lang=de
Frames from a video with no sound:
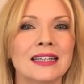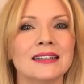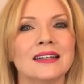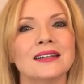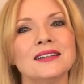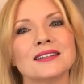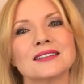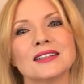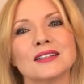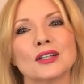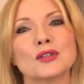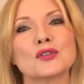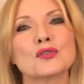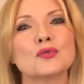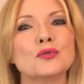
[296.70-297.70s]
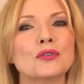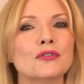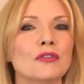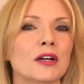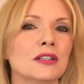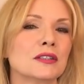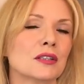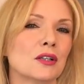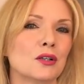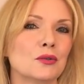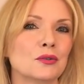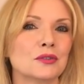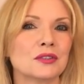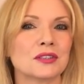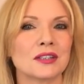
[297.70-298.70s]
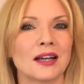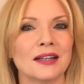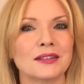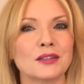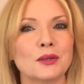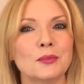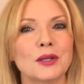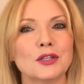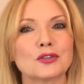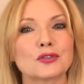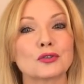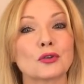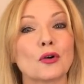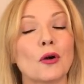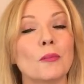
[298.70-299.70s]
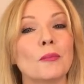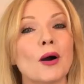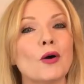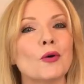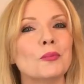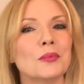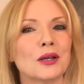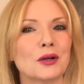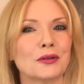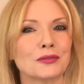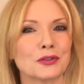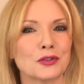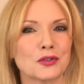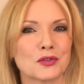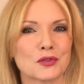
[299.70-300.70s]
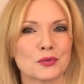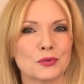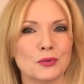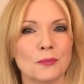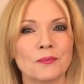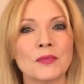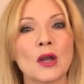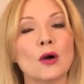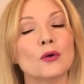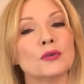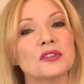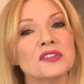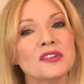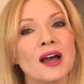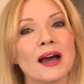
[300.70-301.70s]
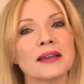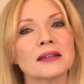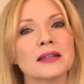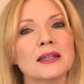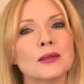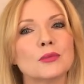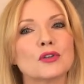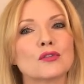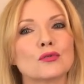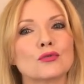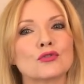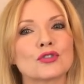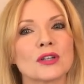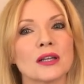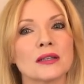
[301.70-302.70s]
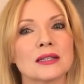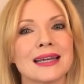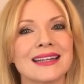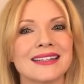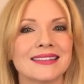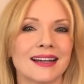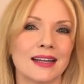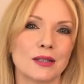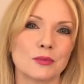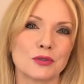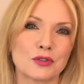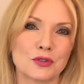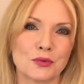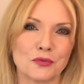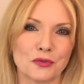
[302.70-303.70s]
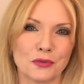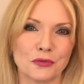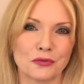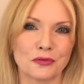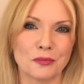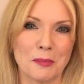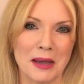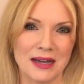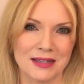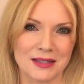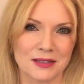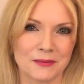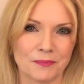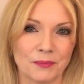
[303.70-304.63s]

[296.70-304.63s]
denn ihr seid dann zugewandter und andere Menschen kommen auch mehr auf euch zu. Und dieser angenehme Zustand hält an bis zum 5. März.